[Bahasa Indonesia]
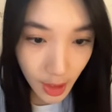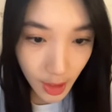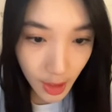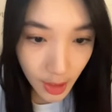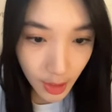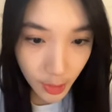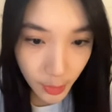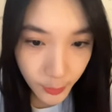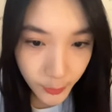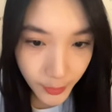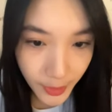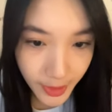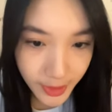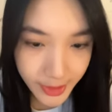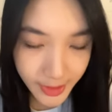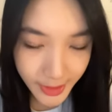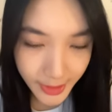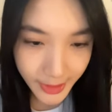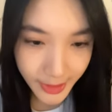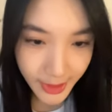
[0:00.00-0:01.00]
halo
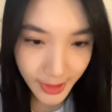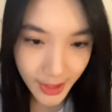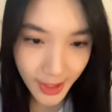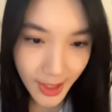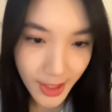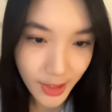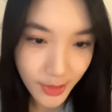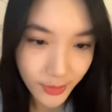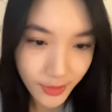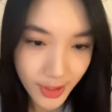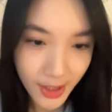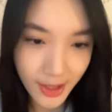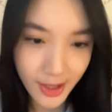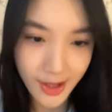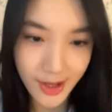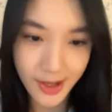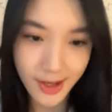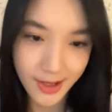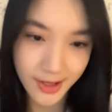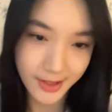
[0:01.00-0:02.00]
adek halo
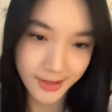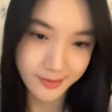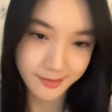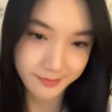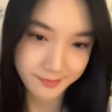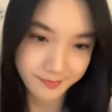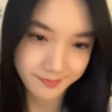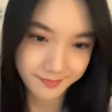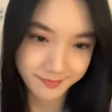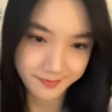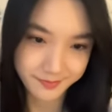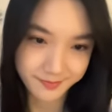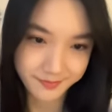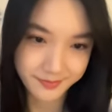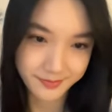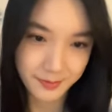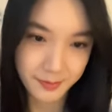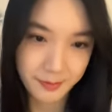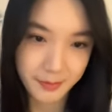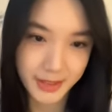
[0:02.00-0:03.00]
kakak
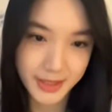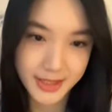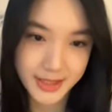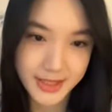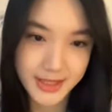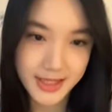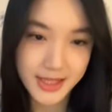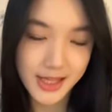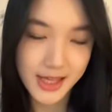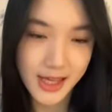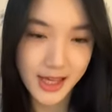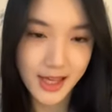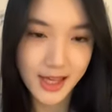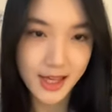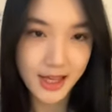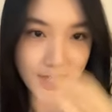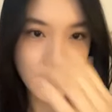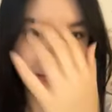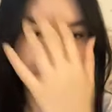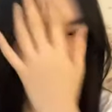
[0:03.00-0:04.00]
mat
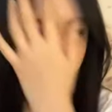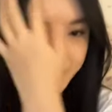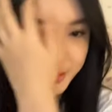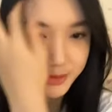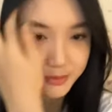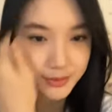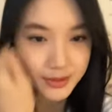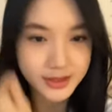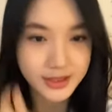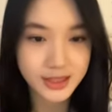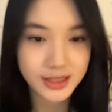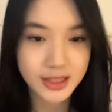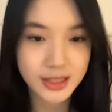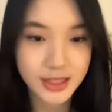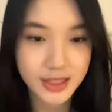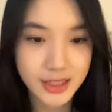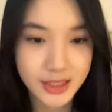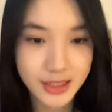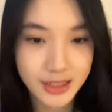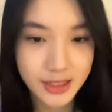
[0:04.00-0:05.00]
siang abis jembatan
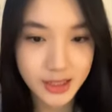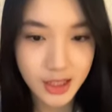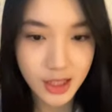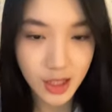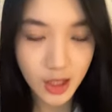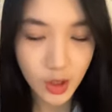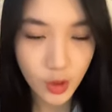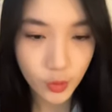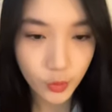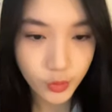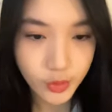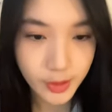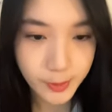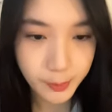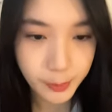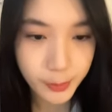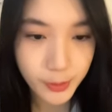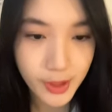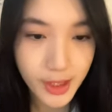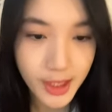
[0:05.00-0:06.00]
nih udah
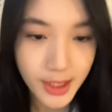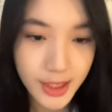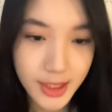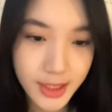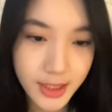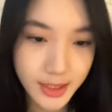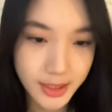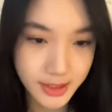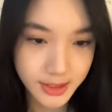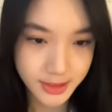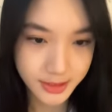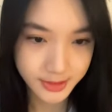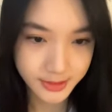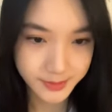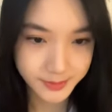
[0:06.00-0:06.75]
pulang